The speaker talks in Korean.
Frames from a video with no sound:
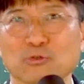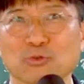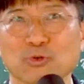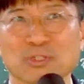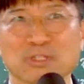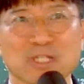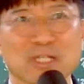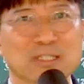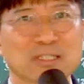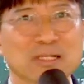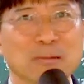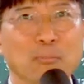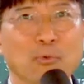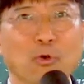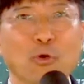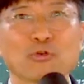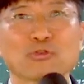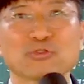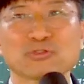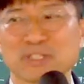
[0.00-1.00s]
동안 태어난
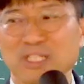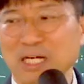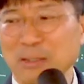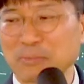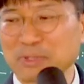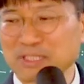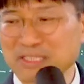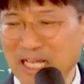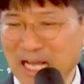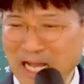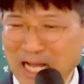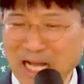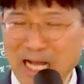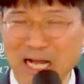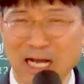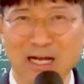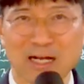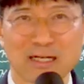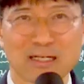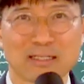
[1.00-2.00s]
모든 사람을
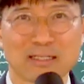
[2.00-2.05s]
다